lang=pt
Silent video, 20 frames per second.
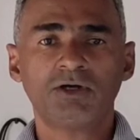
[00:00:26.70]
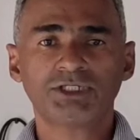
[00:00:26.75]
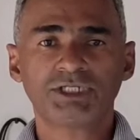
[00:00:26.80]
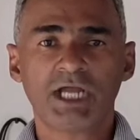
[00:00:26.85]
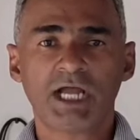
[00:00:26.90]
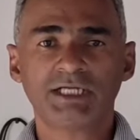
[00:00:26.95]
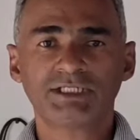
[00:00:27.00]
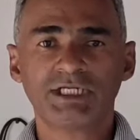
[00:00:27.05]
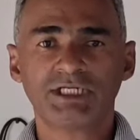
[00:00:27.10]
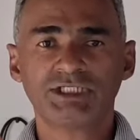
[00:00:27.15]

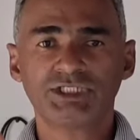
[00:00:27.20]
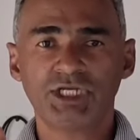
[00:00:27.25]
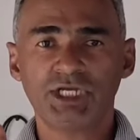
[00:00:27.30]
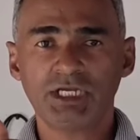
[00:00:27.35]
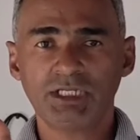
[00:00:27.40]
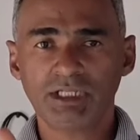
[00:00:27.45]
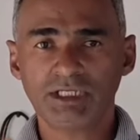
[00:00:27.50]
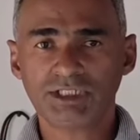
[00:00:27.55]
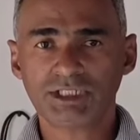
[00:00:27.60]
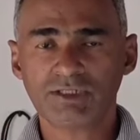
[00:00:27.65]
gostar, já
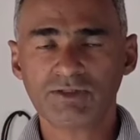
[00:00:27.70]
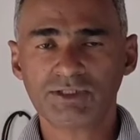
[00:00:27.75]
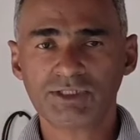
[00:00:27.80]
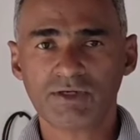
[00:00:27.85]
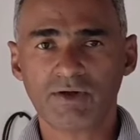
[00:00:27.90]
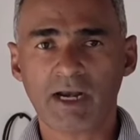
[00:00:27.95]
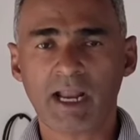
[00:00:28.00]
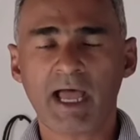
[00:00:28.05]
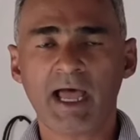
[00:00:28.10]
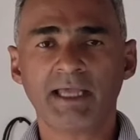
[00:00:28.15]
chega deixando
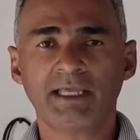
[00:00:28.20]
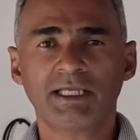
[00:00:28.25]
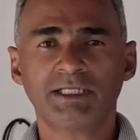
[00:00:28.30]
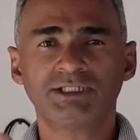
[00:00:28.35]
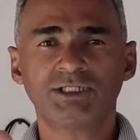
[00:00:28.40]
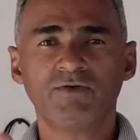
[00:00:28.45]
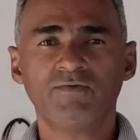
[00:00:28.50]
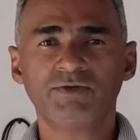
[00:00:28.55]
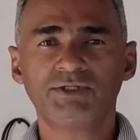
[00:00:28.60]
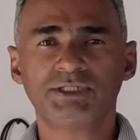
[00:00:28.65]
seu like,
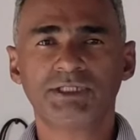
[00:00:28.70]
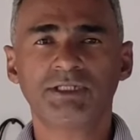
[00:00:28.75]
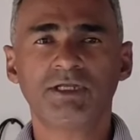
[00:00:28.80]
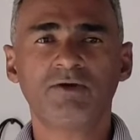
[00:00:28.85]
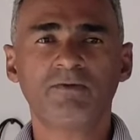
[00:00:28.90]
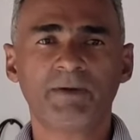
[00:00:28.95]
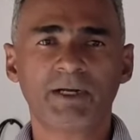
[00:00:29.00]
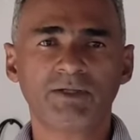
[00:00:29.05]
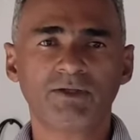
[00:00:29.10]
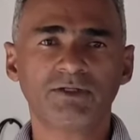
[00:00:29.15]
ativa o
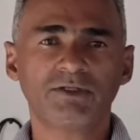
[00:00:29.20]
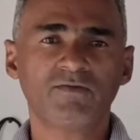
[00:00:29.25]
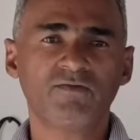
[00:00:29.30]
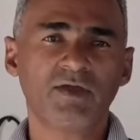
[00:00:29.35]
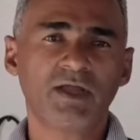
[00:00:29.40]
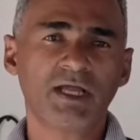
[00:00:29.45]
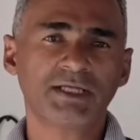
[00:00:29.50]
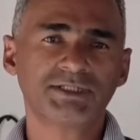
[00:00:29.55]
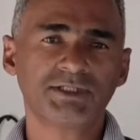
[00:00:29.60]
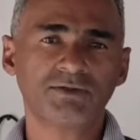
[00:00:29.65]
sininho para
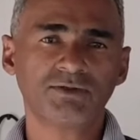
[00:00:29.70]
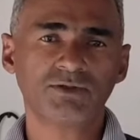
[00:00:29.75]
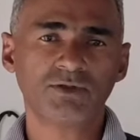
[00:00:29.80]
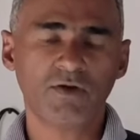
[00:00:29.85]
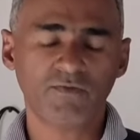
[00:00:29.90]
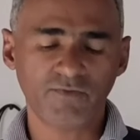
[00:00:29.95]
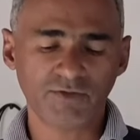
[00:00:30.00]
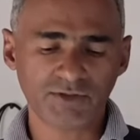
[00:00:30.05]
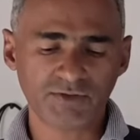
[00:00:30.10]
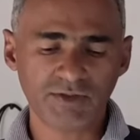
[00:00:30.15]
notificação de
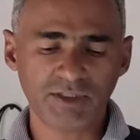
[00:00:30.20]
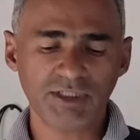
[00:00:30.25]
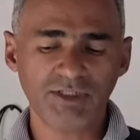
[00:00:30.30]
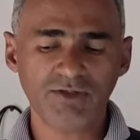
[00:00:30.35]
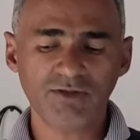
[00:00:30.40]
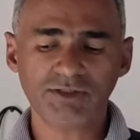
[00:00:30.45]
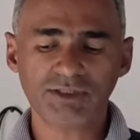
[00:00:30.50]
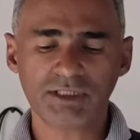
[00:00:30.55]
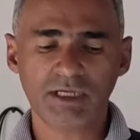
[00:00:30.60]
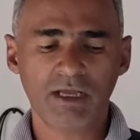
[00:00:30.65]
novos
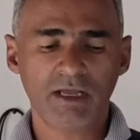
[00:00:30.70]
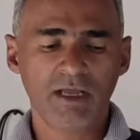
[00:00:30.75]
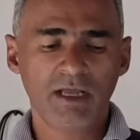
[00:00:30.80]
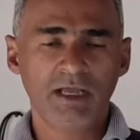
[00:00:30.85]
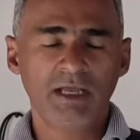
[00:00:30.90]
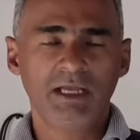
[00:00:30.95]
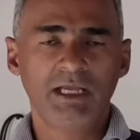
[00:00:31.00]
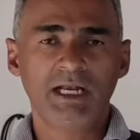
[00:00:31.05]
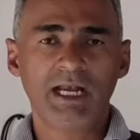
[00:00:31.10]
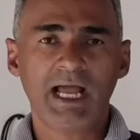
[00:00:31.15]
vídeos.
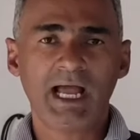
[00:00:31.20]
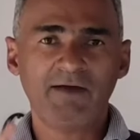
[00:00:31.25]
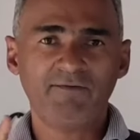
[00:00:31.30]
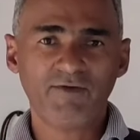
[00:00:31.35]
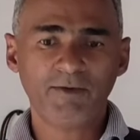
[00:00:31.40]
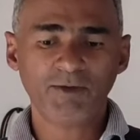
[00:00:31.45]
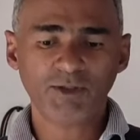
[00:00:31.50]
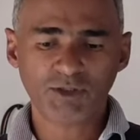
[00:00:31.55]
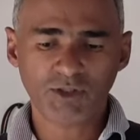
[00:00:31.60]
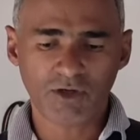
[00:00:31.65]
E lá
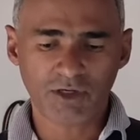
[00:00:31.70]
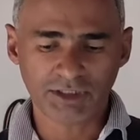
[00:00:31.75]
vamos